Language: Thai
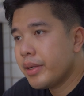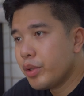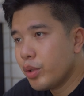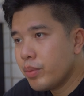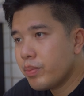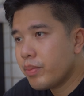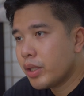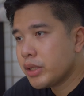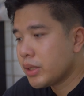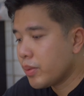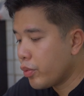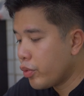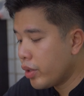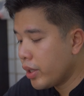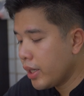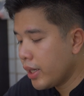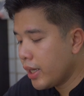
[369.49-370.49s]
นุ่มพอสมค
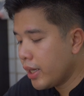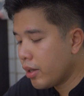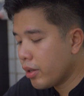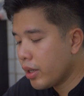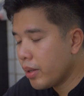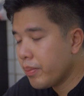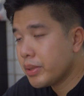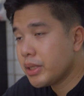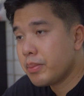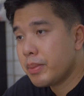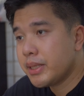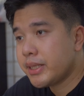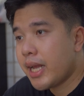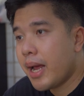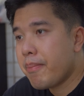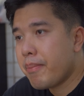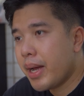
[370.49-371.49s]
วรเลยแล้วก็มันจะมี
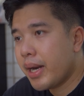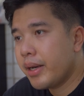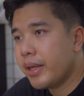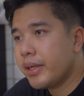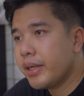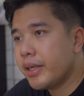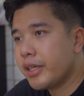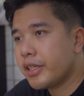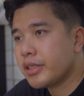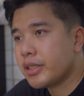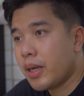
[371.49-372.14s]
ซามันนิดนึง